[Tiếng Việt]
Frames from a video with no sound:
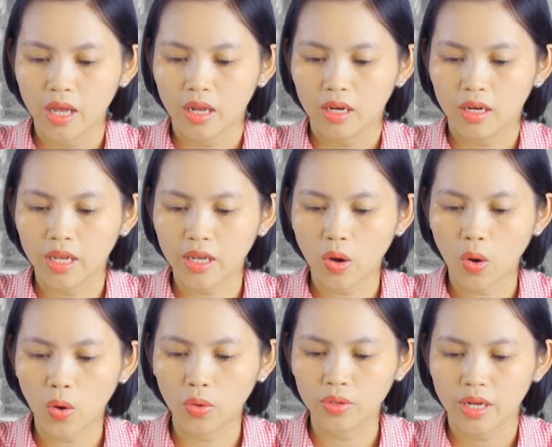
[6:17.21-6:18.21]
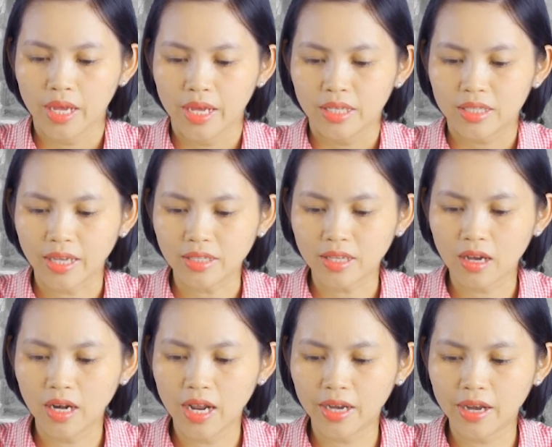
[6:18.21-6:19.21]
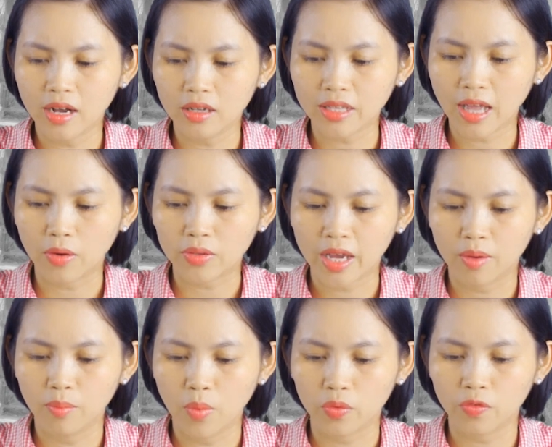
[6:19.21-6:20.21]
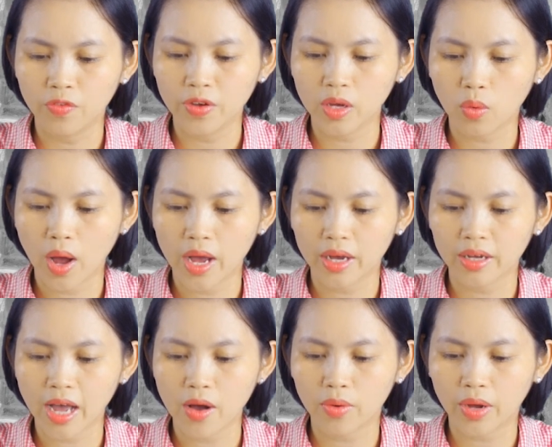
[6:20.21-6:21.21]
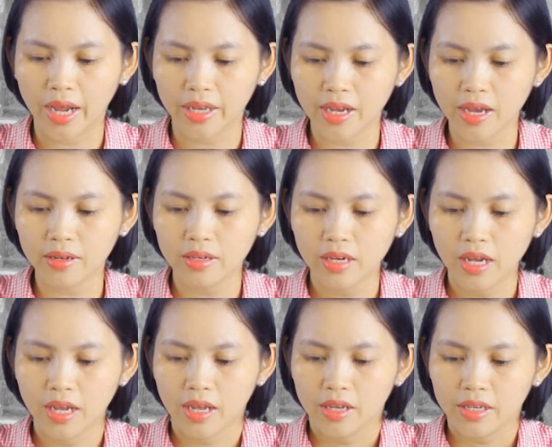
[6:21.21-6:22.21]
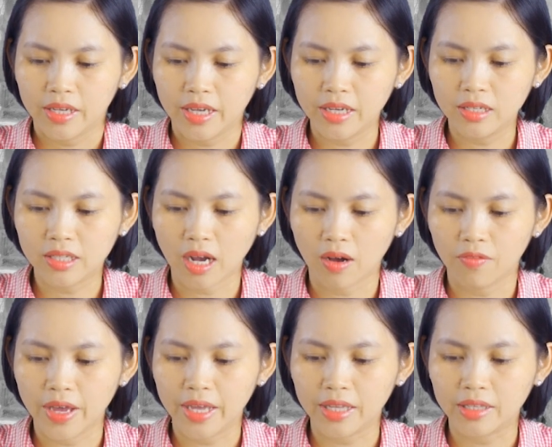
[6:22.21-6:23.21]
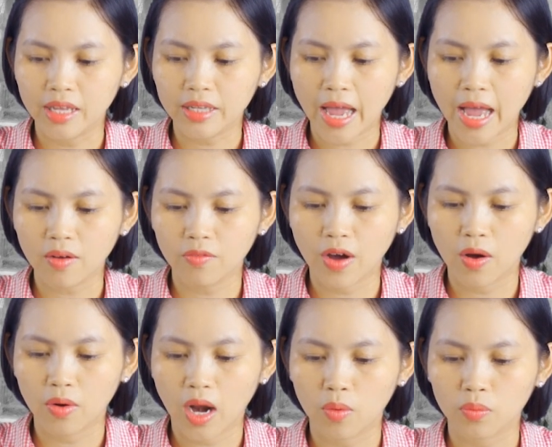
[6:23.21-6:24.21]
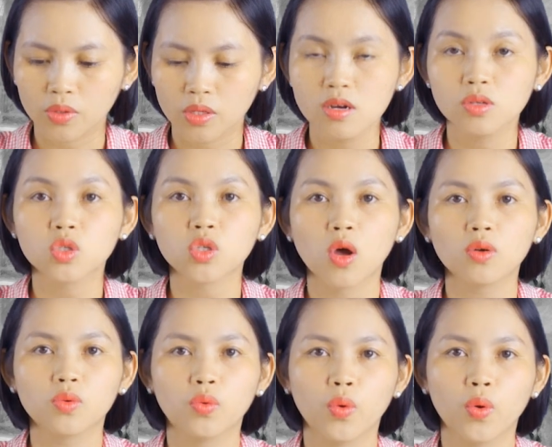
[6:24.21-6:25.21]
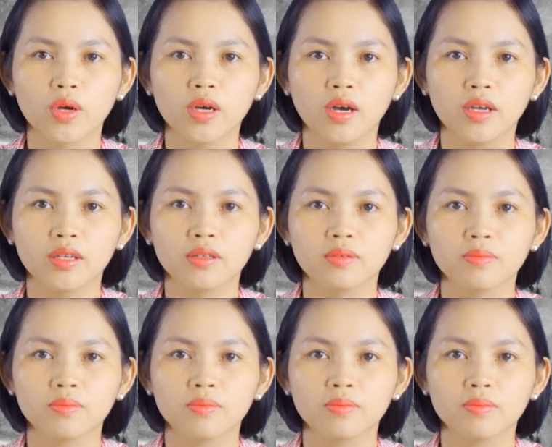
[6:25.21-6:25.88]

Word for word: linh hồn sẽ dâng lên đấng tạo thành một vinh quang cao cả nhất khi trở về tín thác vào lòng thương xót của người